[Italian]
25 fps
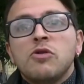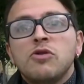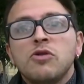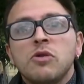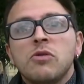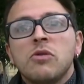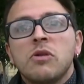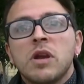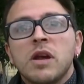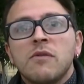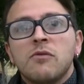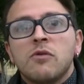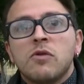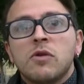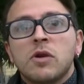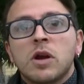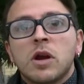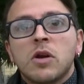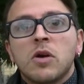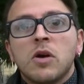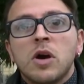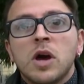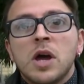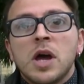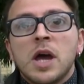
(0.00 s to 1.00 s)
non
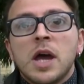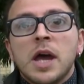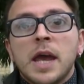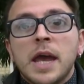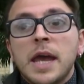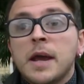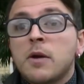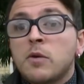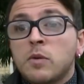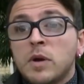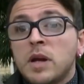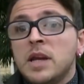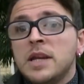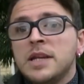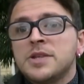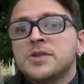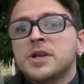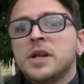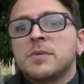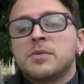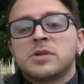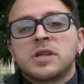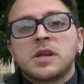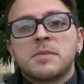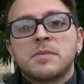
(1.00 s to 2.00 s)
lavorano e
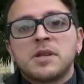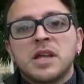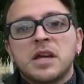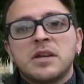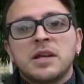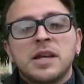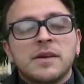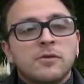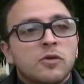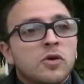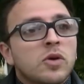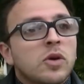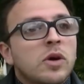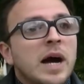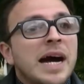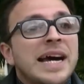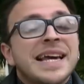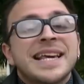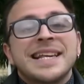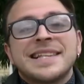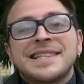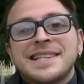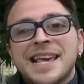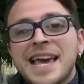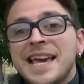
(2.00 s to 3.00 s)
quell'isola potrebbe dargli lavoro
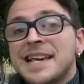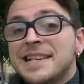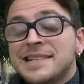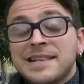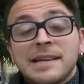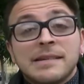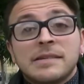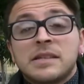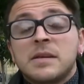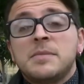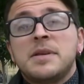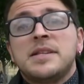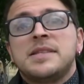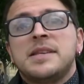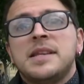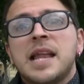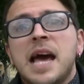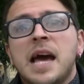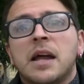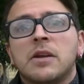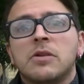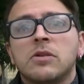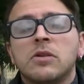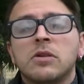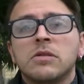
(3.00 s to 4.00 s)
anche 6-7 mesi
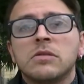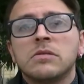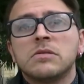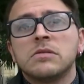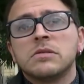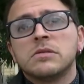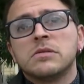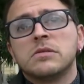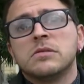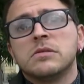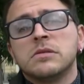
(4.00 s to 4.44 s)
l'anno.